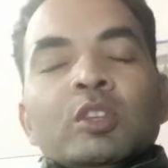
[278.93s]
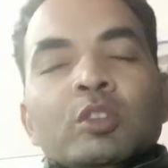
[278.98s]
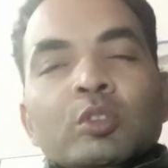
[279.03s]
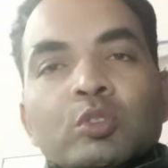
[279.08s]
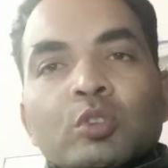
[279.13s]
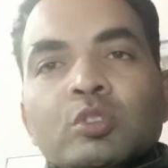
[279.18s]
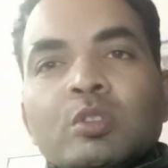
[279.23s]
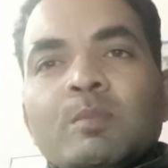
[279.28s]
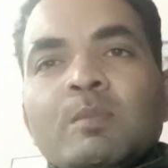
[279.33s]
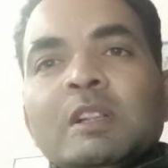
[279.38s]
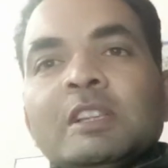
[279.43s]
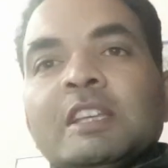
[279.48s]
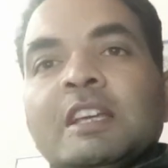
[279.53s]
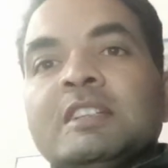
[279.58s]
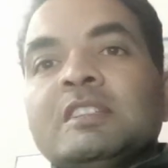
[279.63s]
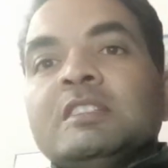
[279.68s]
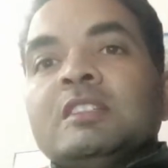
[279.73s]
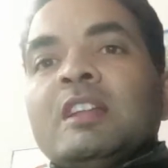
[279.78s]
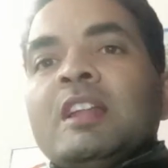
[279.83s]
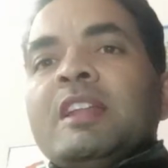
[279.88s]
तो दोस्तों मिलते हैं
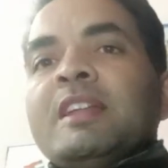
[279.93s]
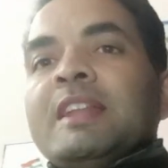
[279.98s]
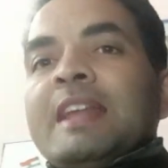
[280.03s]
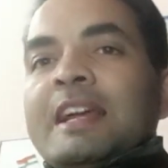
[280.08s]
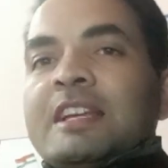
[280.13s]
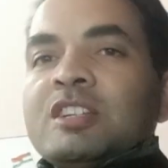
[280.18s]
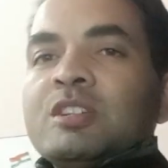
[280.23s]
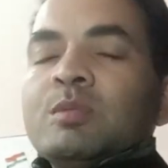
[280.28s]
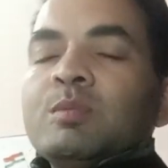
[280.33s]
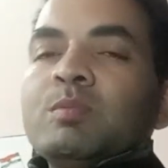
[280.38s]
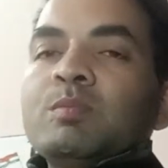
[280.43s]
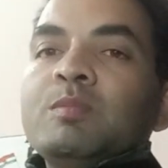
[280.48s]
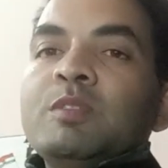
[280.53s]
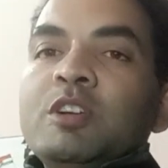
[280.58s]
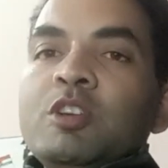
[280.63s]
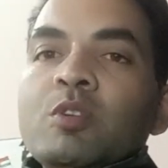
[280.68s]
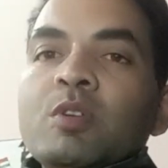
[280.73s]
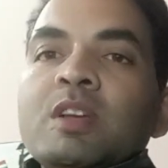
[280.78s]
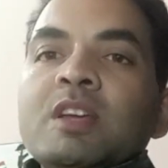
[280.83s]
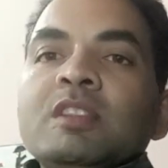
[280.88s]
इसी तरह नेक्स्ट
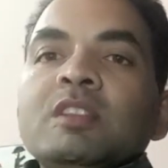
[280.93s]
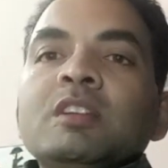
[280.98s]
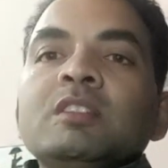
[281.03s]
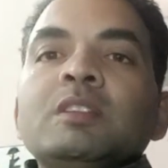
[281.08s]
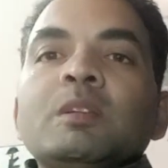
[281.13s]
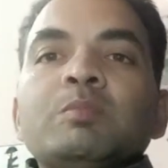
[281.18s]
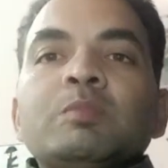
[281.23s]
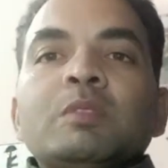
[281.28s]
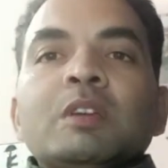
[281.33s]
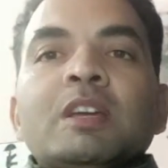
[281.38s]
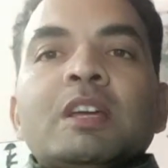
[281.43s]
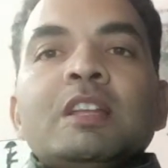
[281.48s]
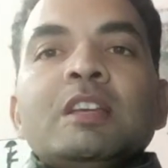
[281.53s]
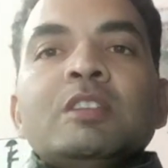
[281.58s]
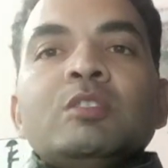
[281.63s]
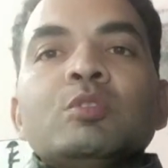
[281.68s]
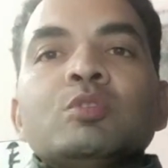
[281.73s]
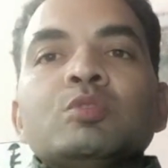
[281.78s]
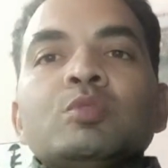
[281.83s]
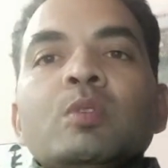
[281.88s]
वीडियो के अंदर तब तक के
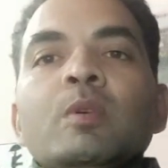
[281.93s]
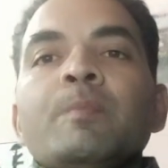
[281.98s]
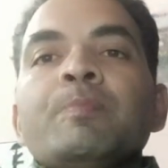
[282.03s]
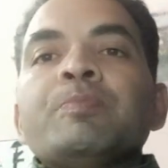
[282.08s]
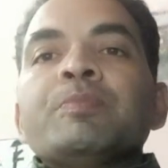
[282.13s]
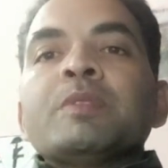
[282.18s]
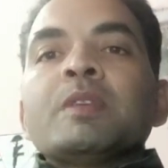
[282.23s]
लिए दोस्तों